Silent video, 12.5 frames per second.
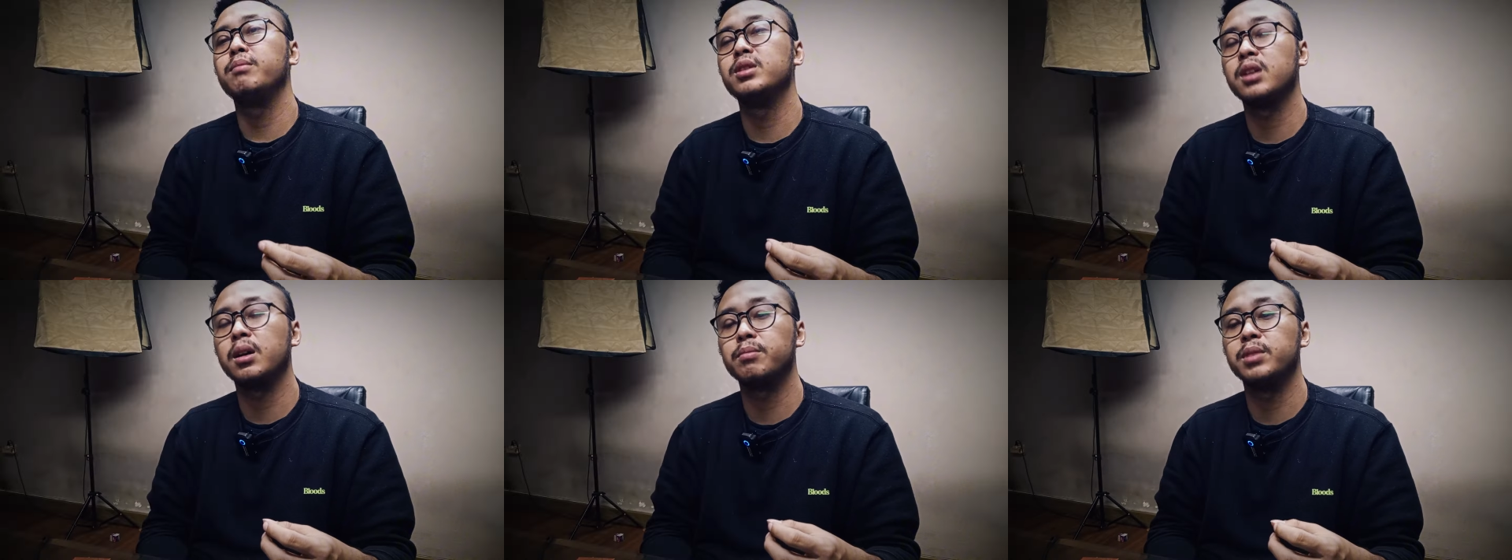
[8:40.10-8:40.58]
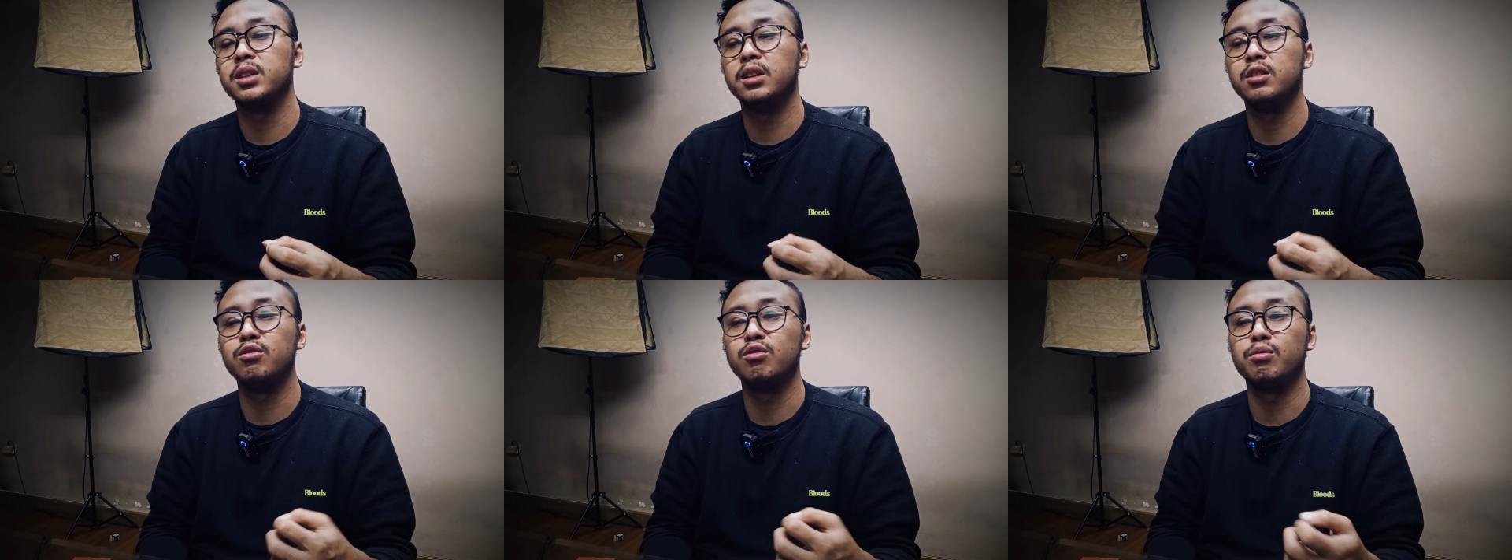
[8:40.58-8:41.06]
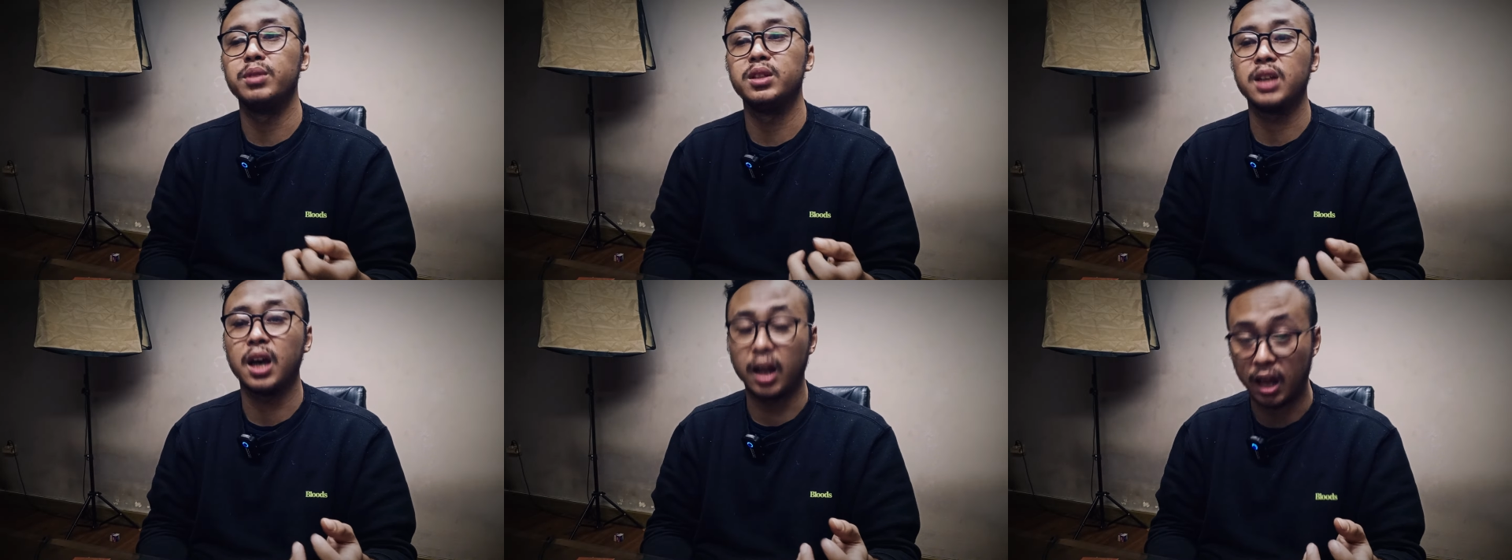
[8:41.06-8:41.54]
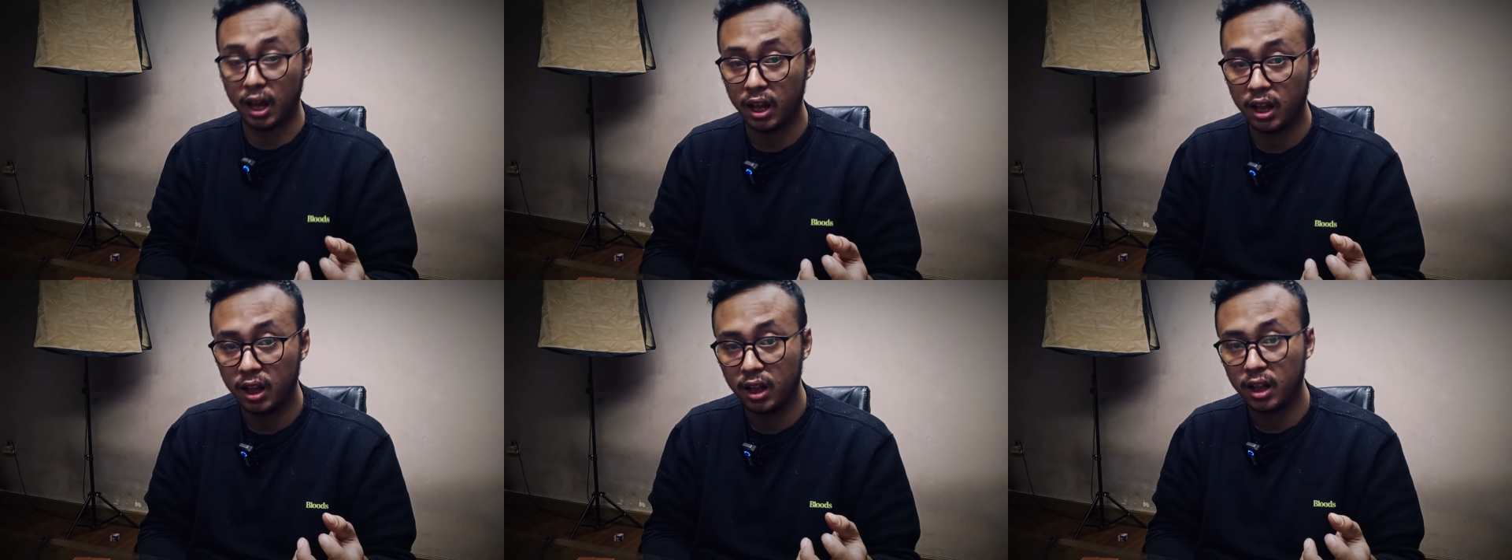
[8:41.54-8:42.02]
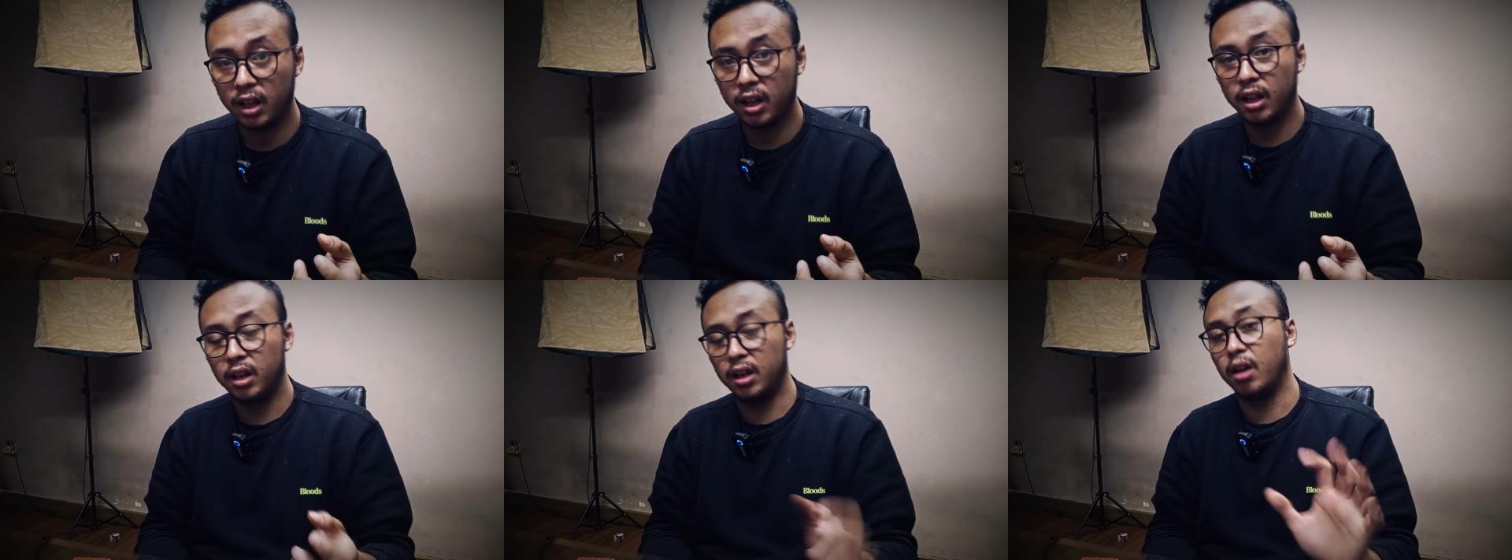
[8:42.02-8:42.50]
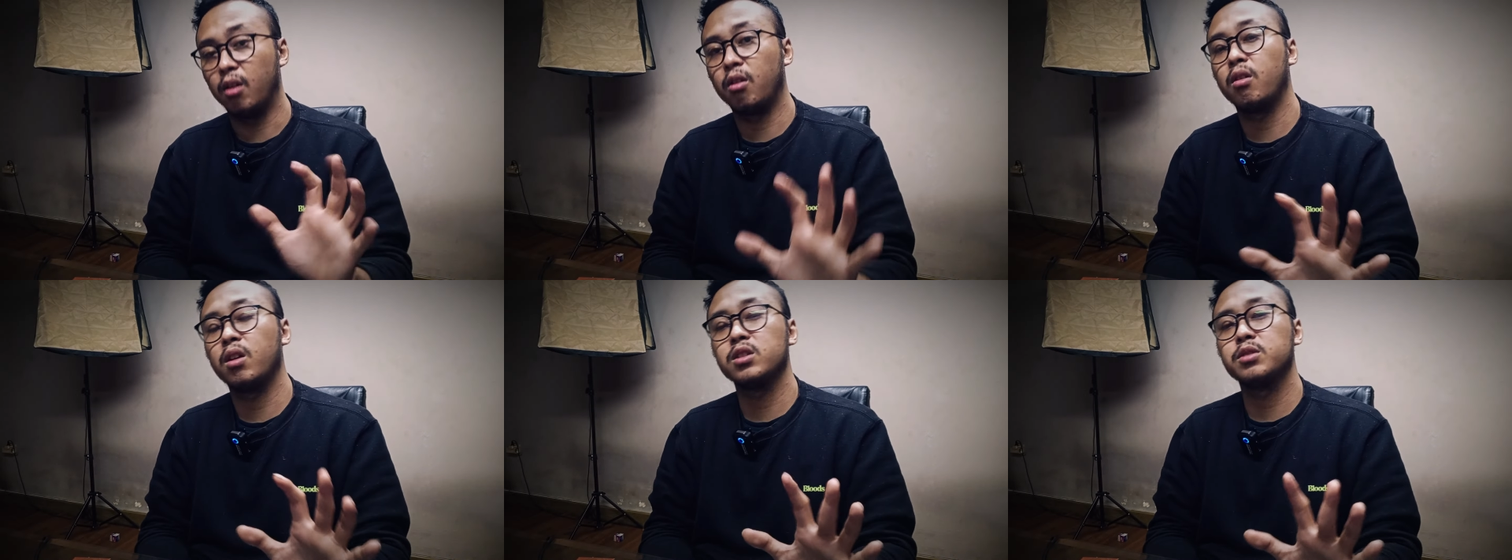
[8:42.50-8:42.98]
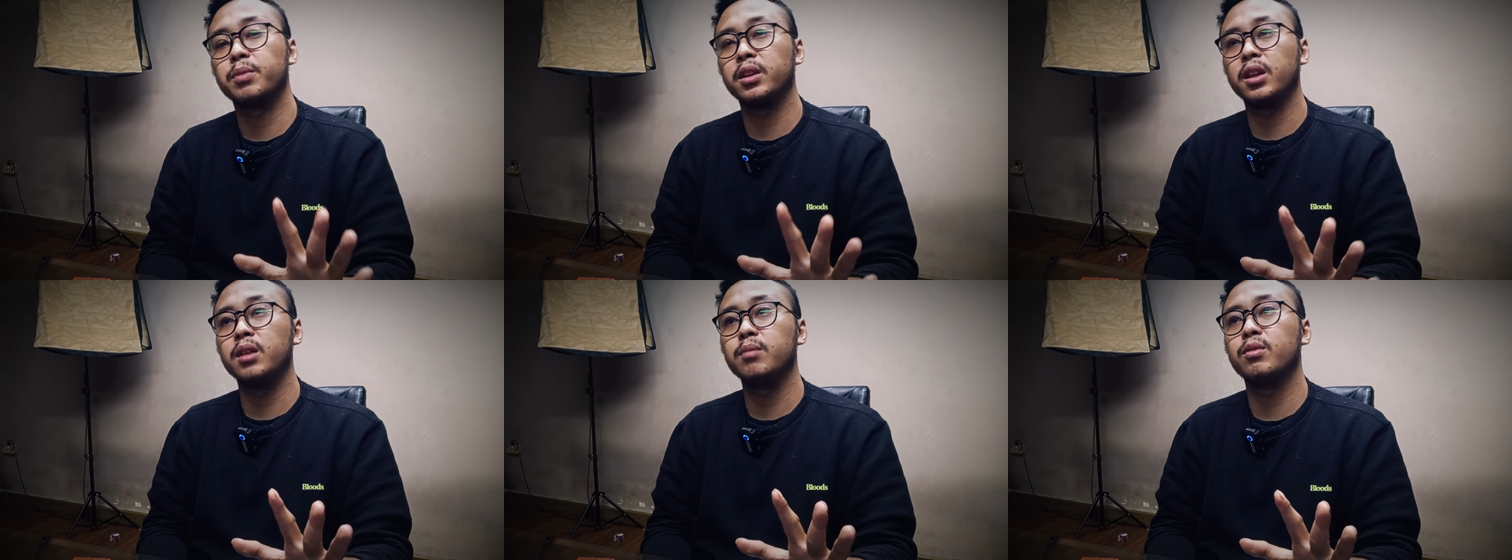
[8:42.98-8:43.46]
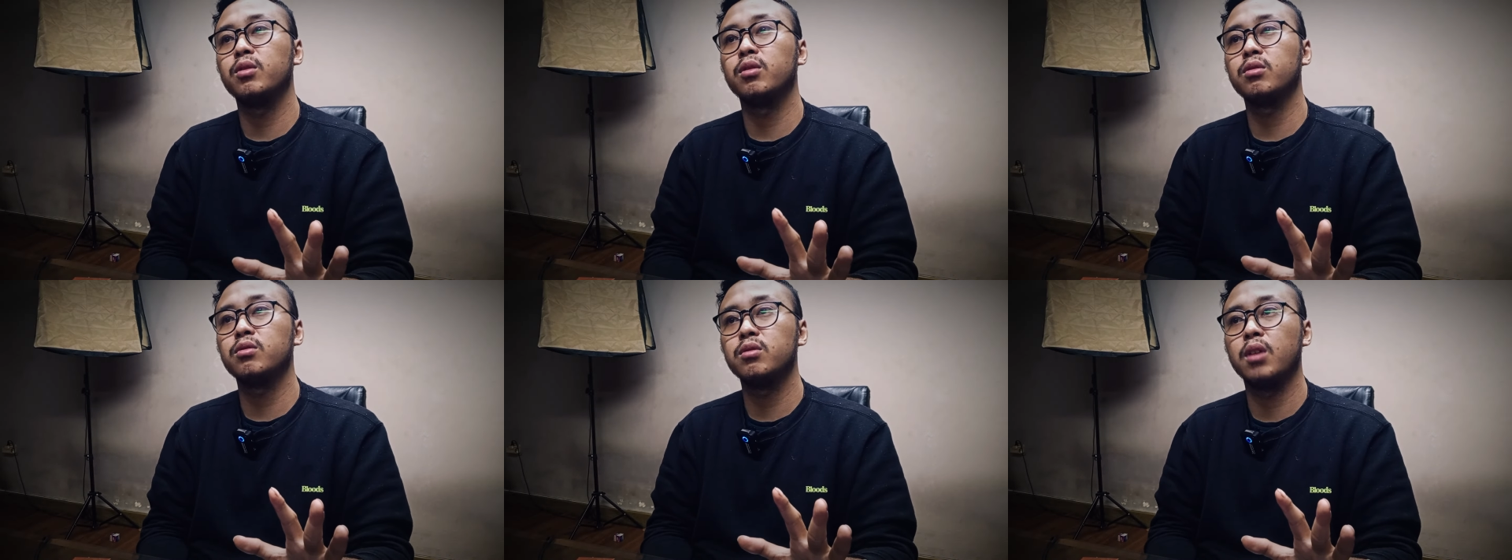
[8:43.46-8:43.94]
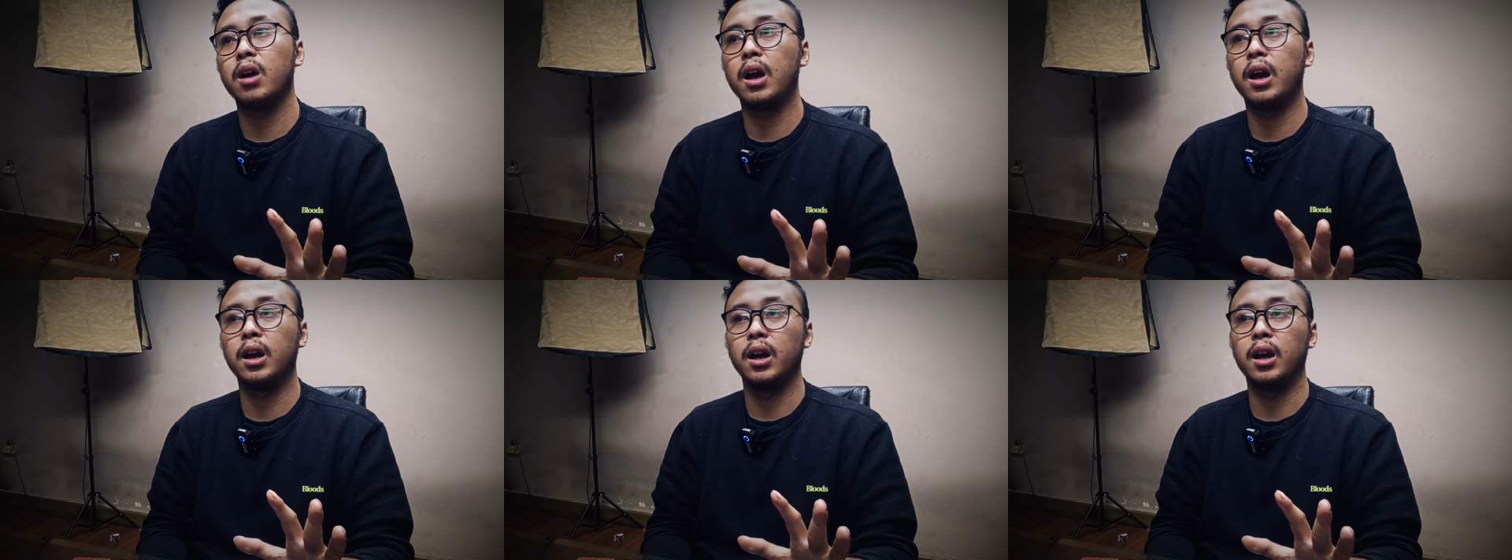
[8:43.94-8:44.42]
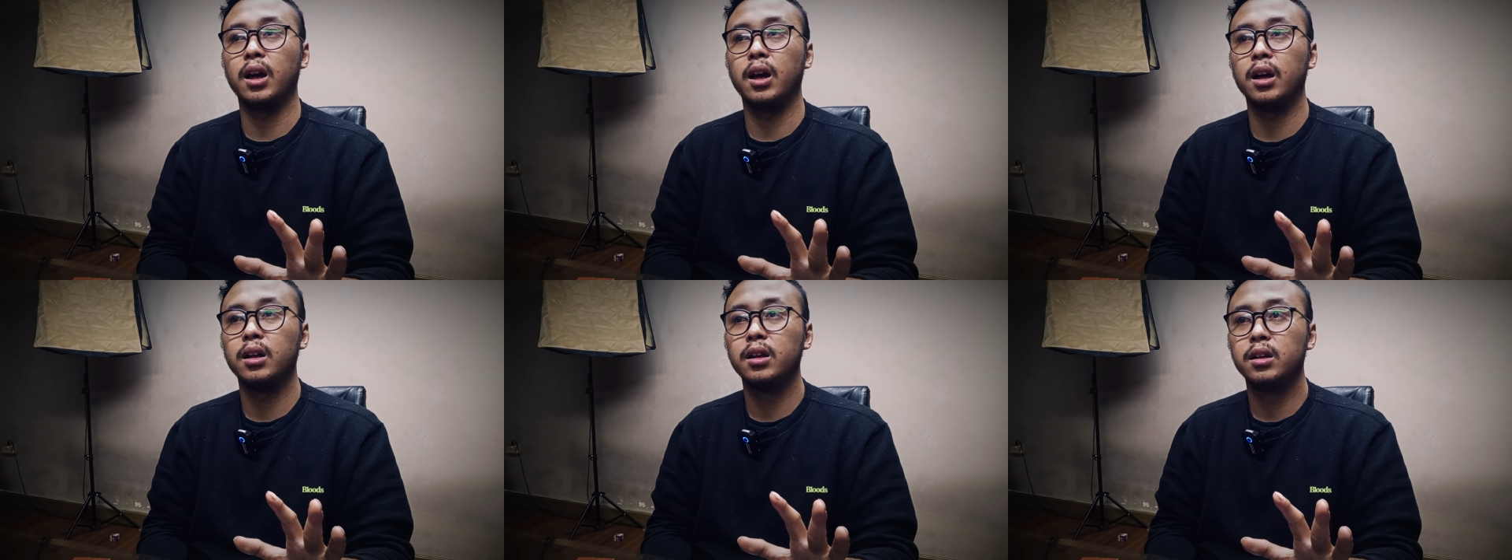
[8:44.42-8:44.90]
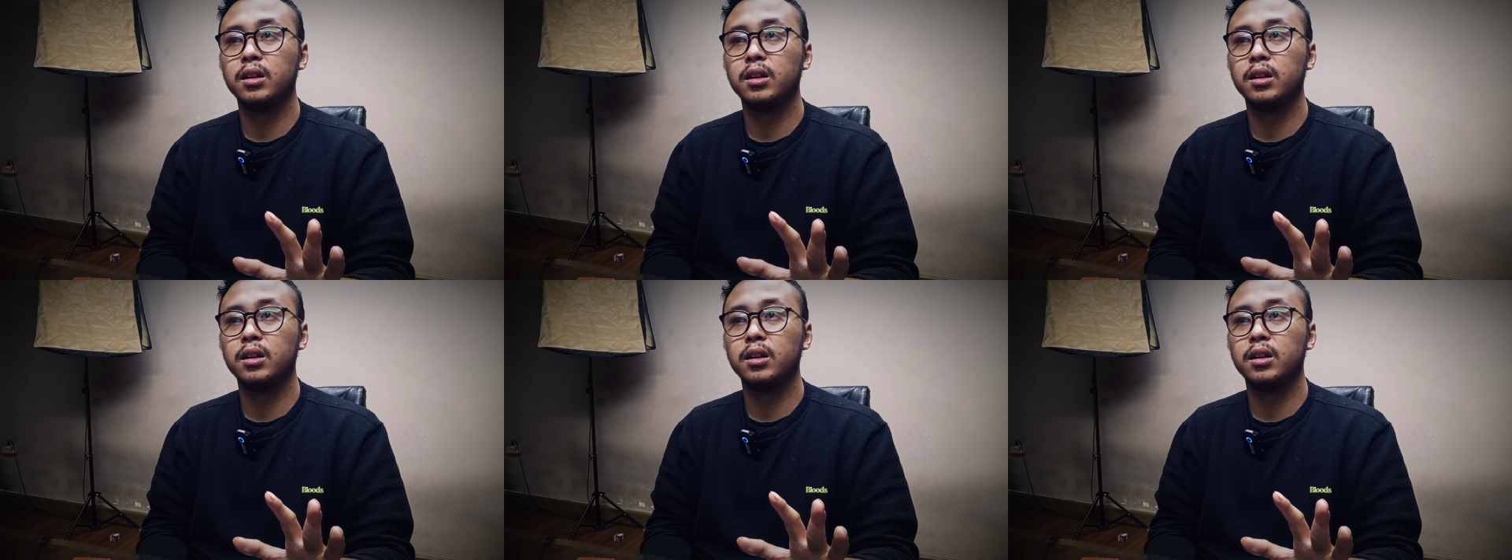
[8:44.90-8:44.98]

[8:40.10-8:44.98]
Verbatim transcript: dia bisa menjadi juru bicara. Nah, orang-orang seperti ini menurutku agak